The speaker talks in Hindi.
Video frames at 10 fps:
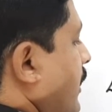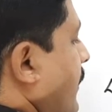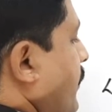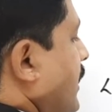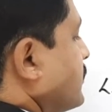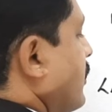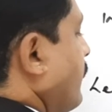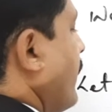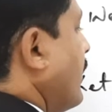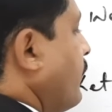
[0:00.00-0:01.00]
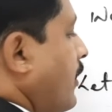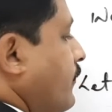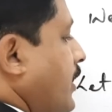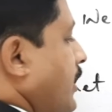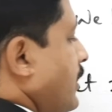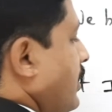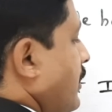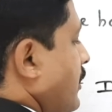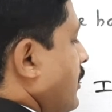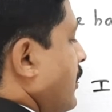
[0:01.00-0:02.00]
लैप्लास ऑफ एफ ऑफ टी
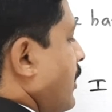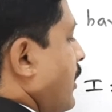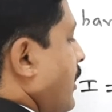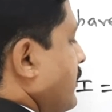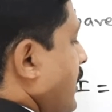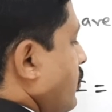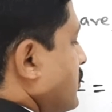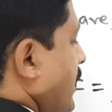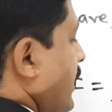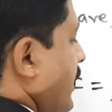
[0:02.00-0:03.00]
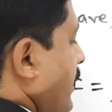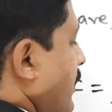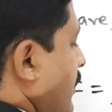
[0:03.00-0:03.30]
ये होता है